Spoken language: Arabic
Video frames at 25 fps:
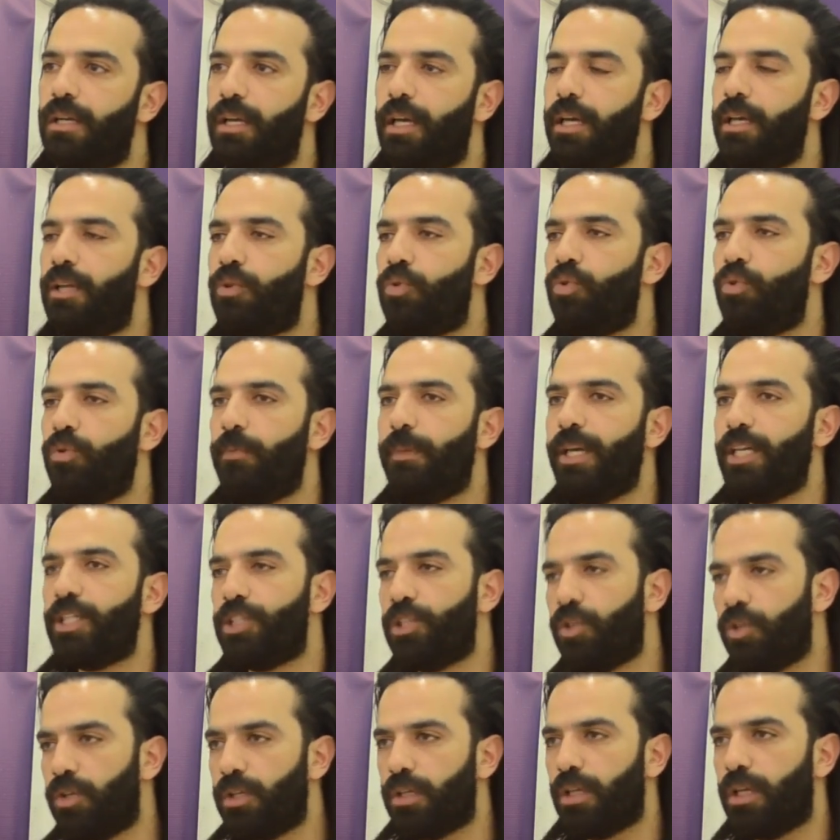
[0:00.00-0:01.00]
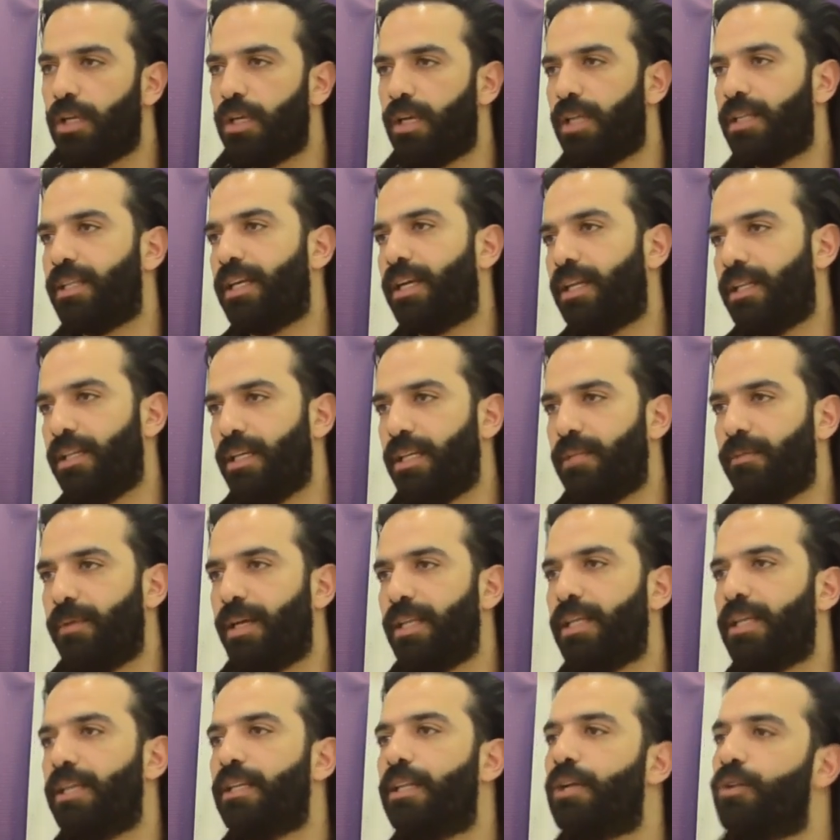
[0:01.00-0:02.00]
لقيته ماشي قلنا يلا تجديد
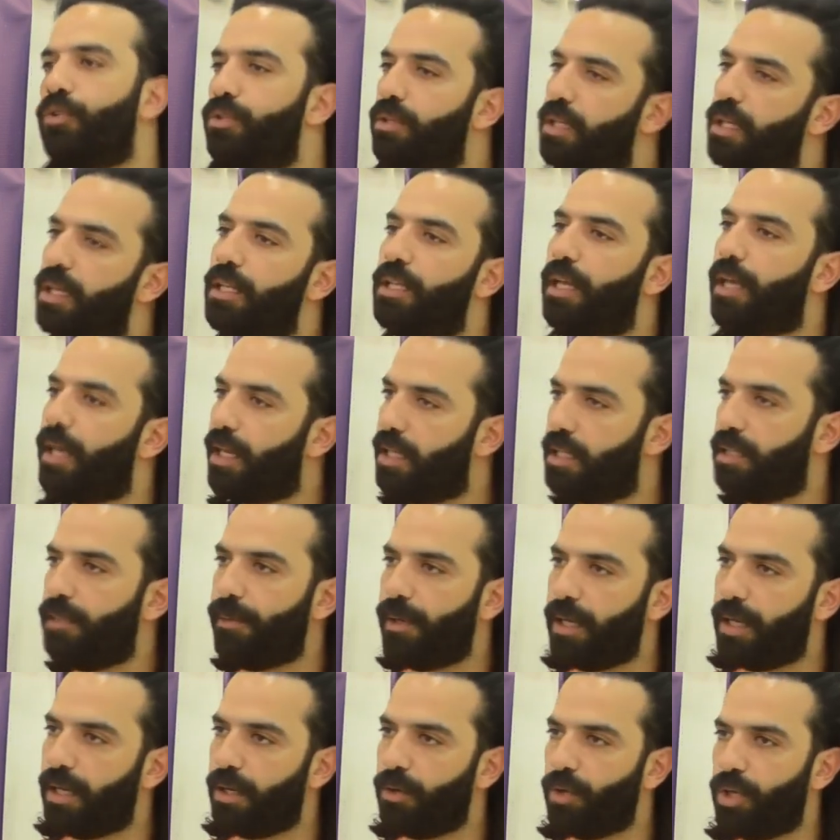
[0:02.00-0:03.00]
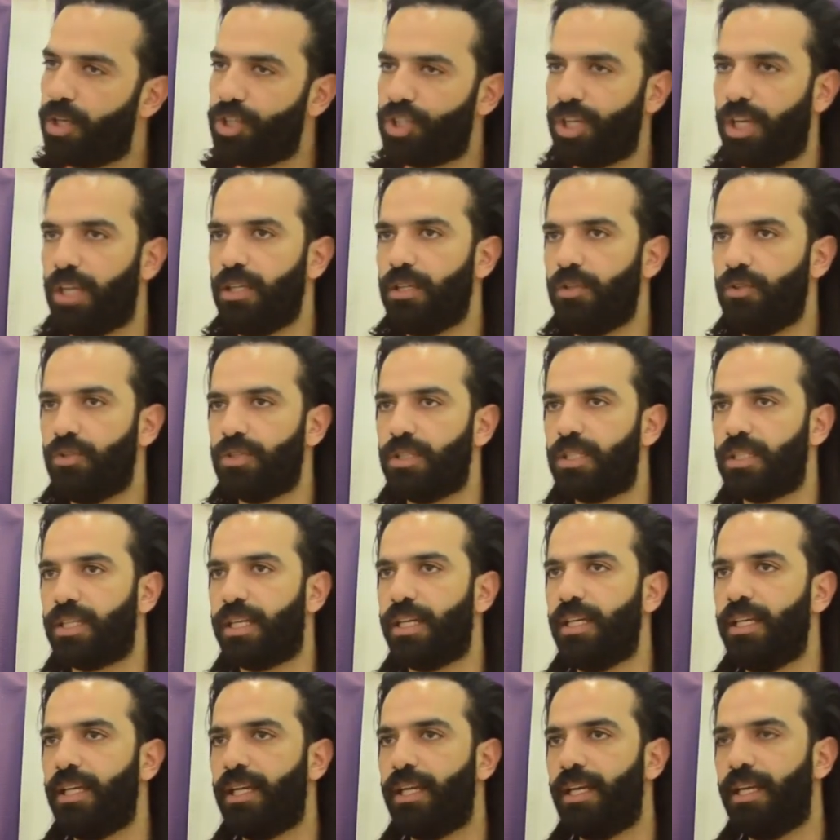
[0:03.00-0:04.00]
بعد كده كنت انا دخلت بقى الورشه عند استاذ
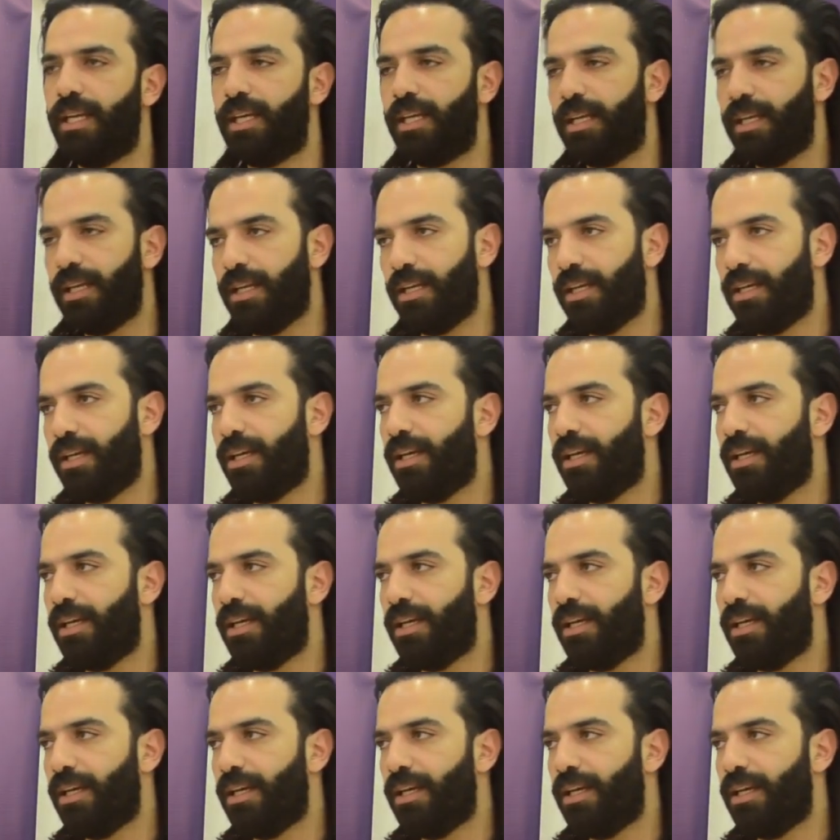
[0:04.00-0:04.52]
خالد جلال